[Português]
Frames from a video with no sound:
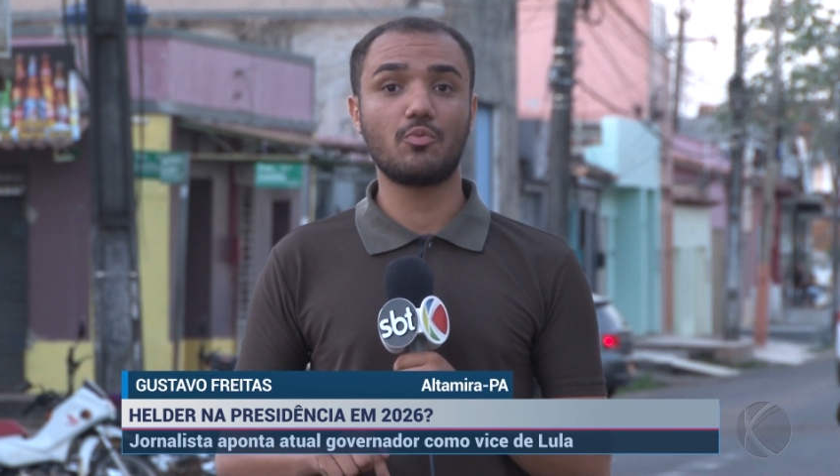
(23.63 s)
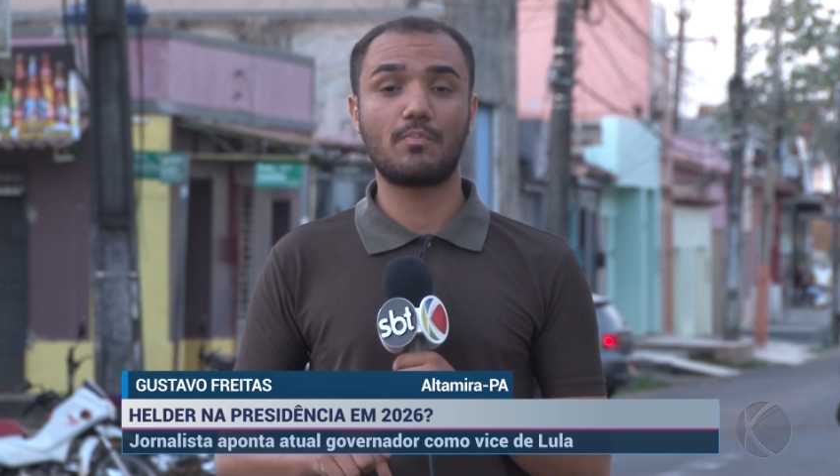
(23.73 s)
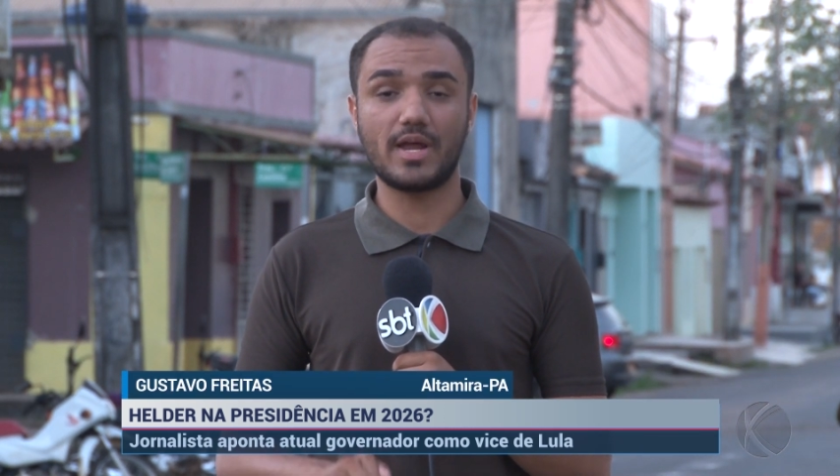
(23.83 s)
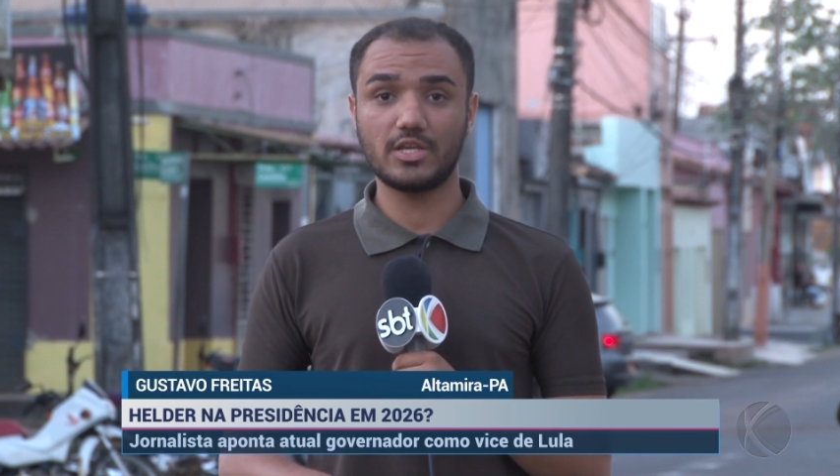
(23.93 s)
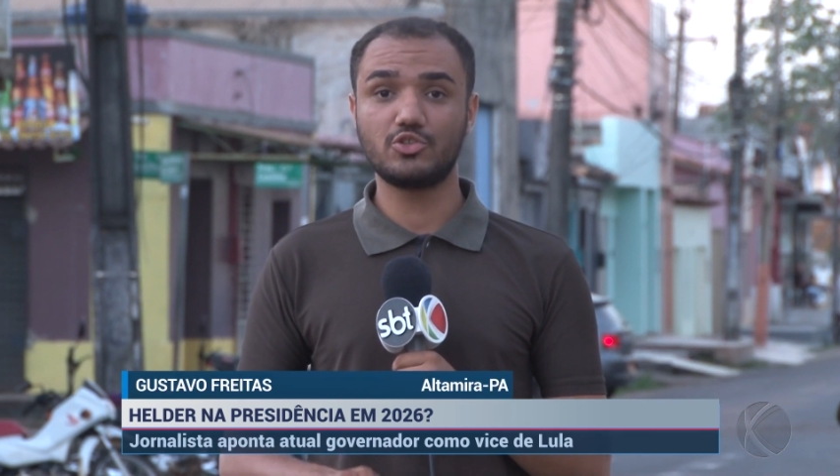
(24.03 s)
o
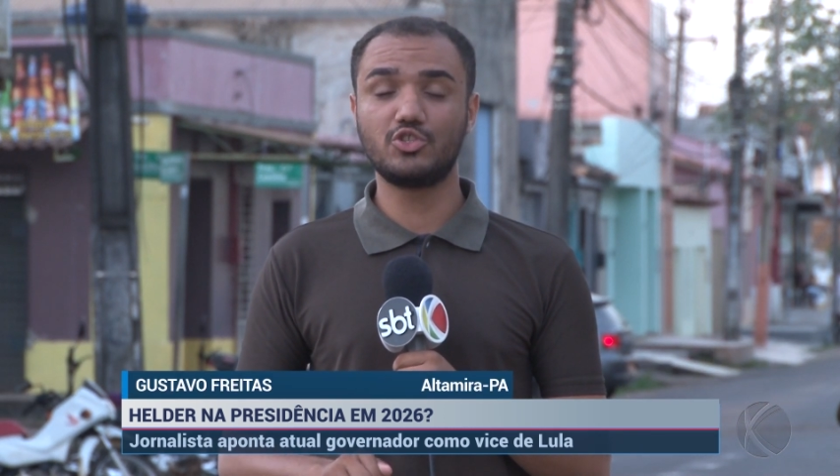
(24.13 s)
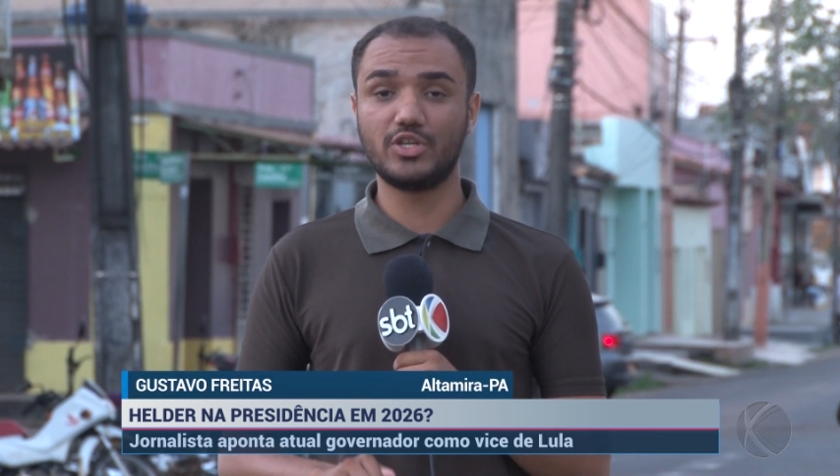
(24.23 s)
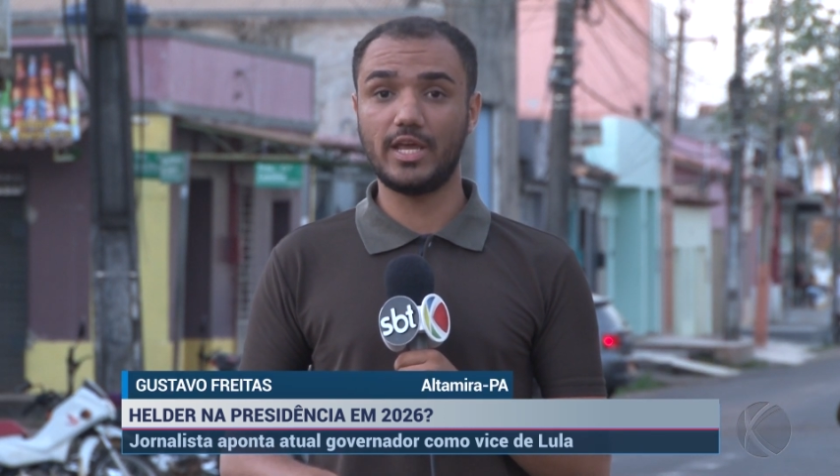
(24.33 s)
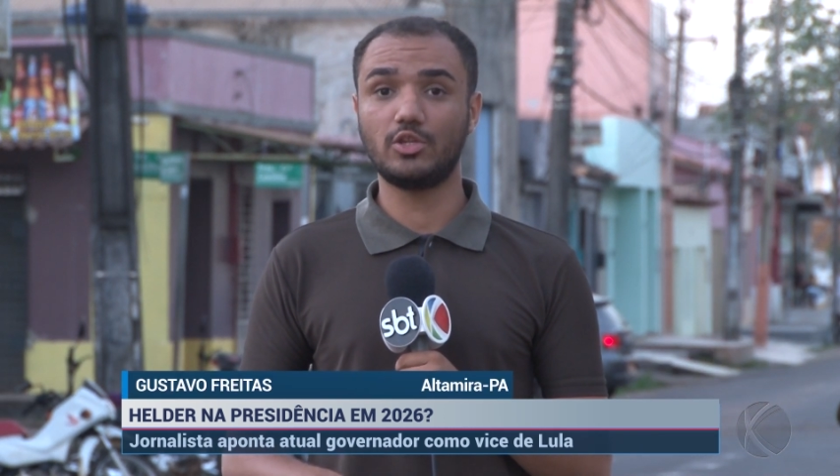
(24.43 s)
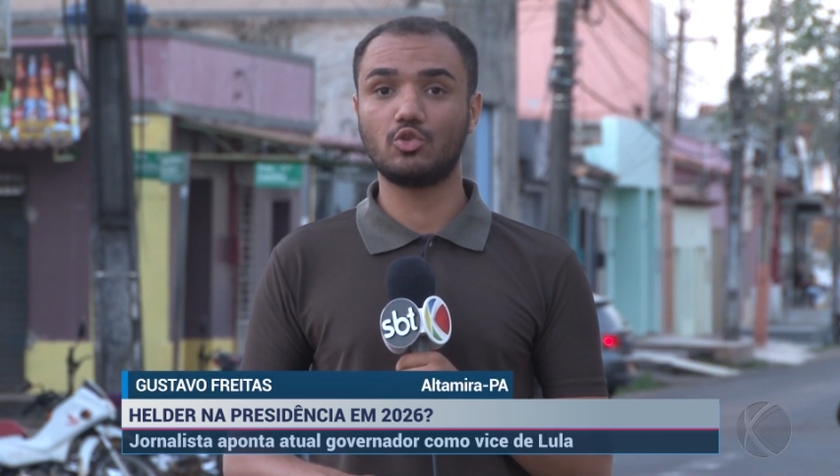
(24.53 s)
braço
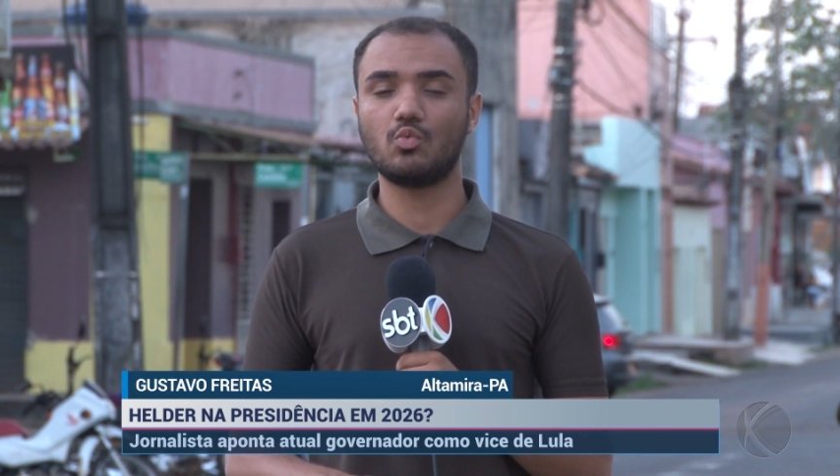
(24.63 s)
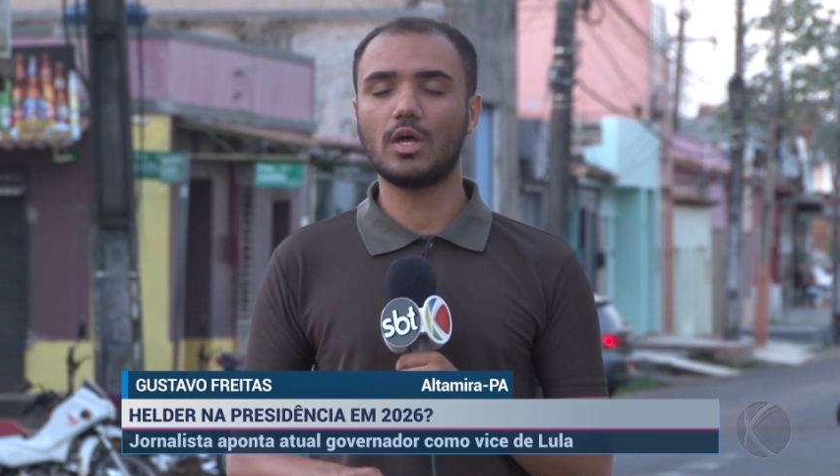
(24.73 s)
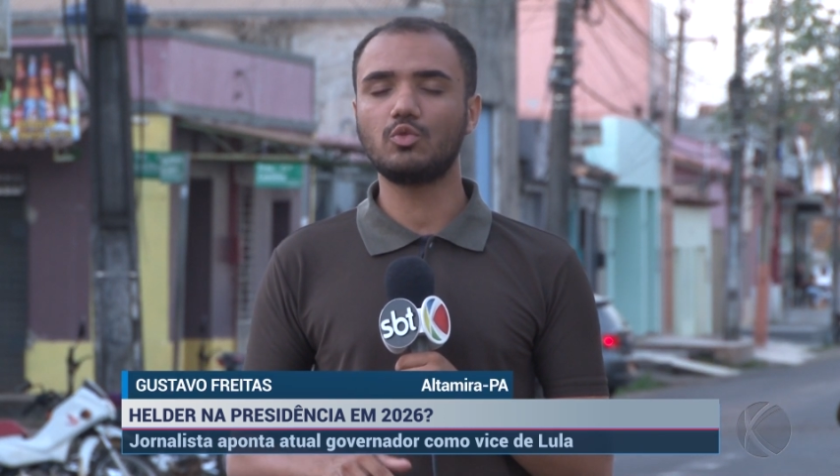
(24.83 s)
direito do